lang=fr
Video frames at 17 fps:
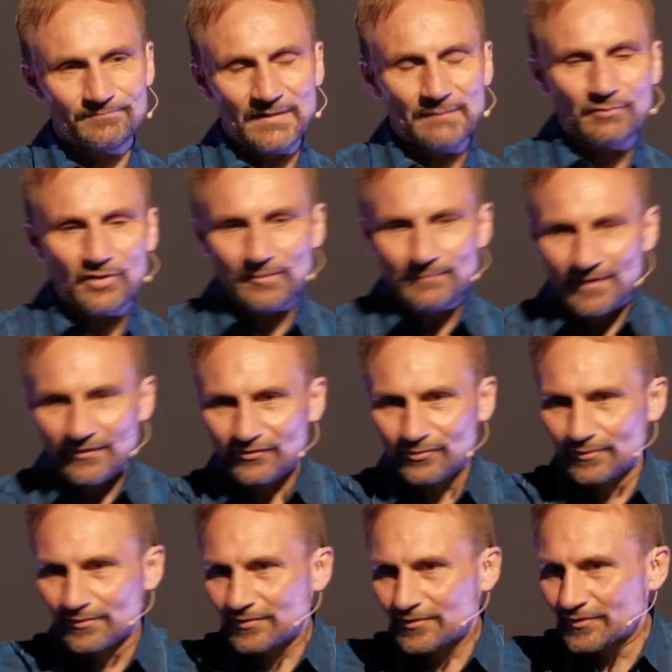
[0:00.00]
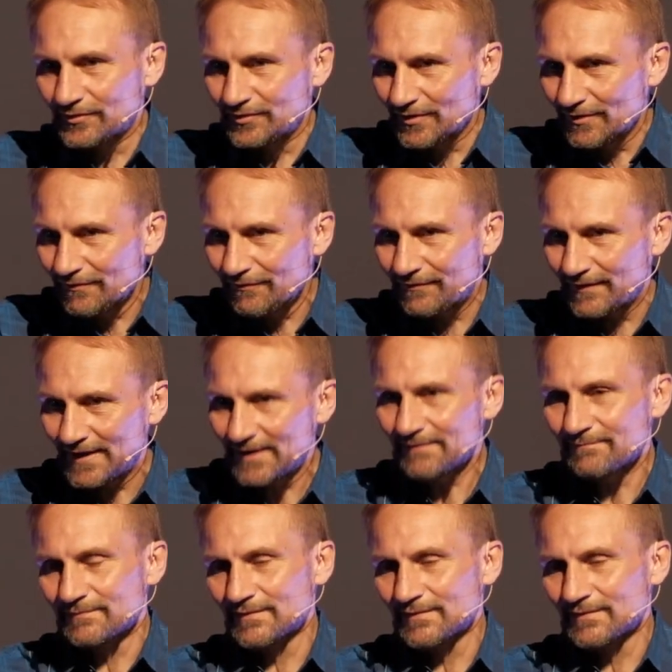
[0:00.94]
La première chose que Dieu fait,